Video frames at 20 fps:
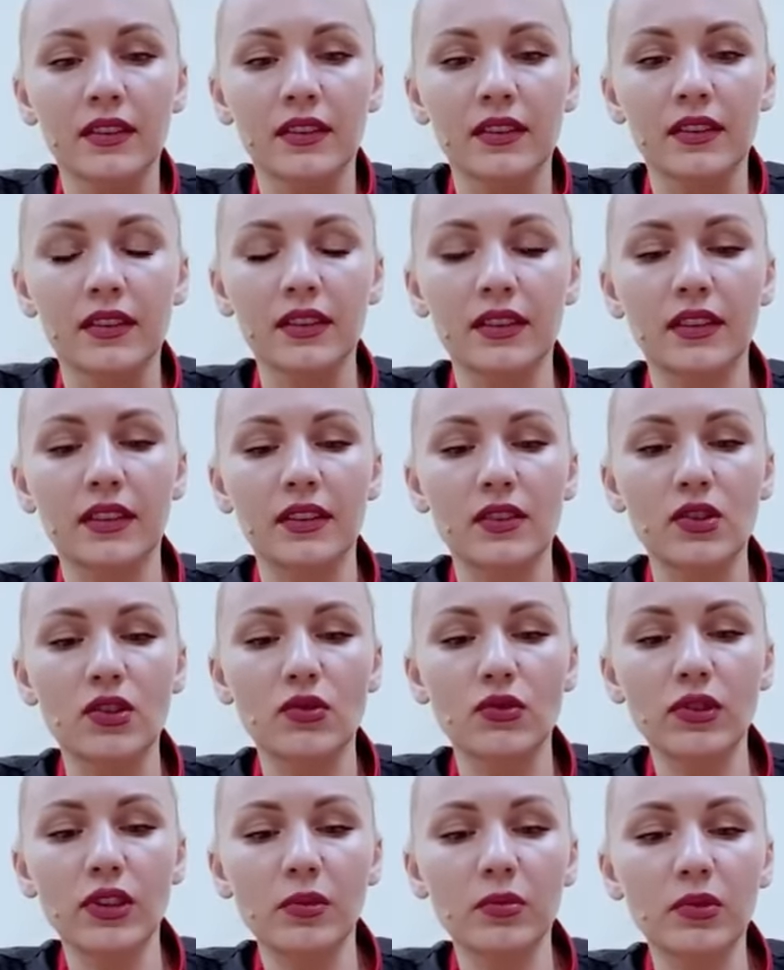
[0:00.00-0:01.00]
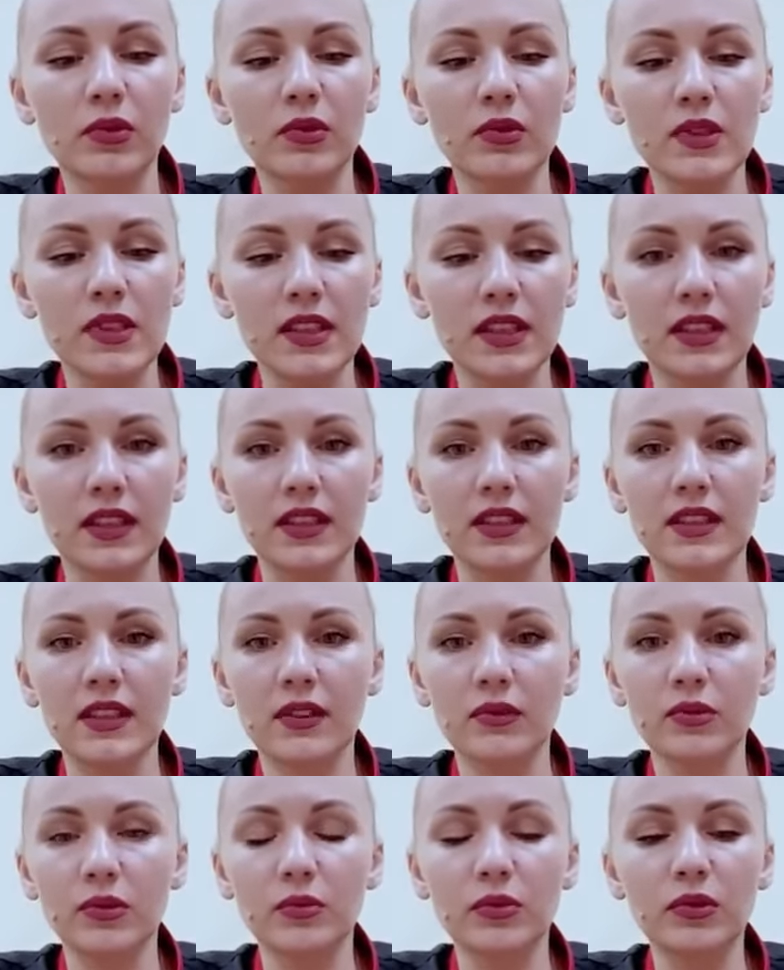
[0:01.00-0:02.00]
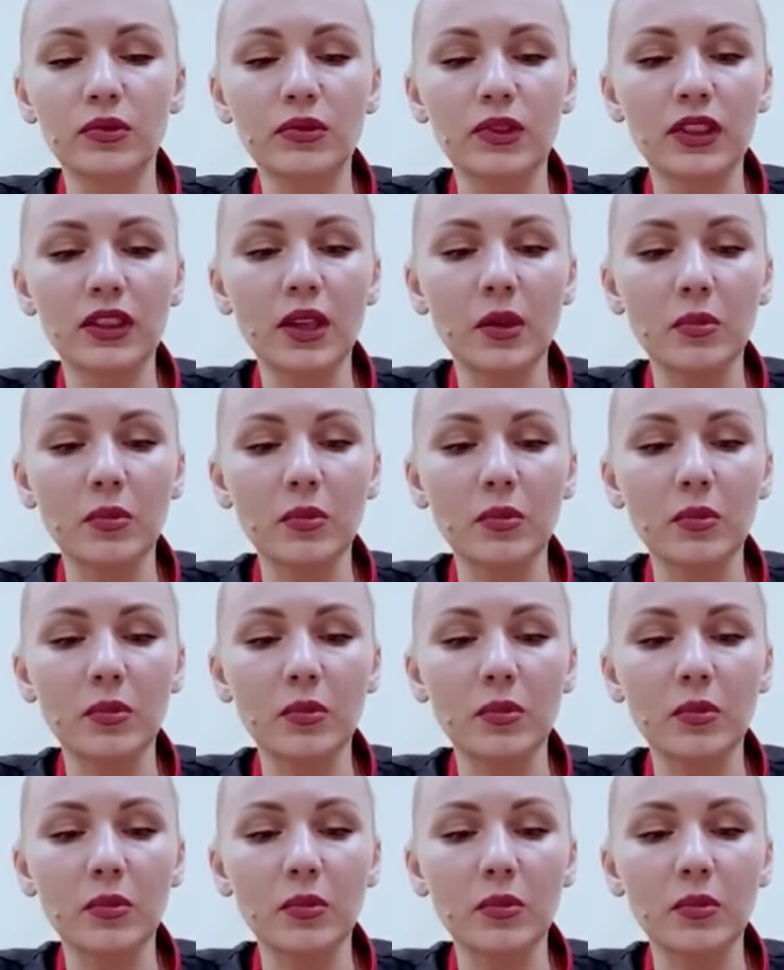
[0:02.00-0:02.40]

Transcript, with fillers: А, что я буду делать? Я вот буду их на